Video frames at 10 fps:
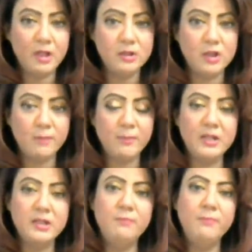चार
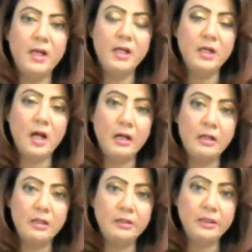पाँच दिन पहले हाई
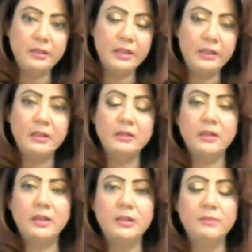अलर्ट दे दिया गया था
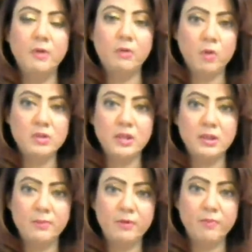कि जी बहुत
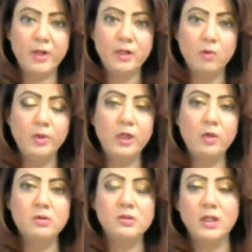ज़्यादा बर्फबारी होगी
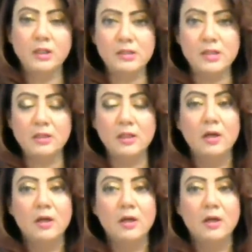और साथ ही साथ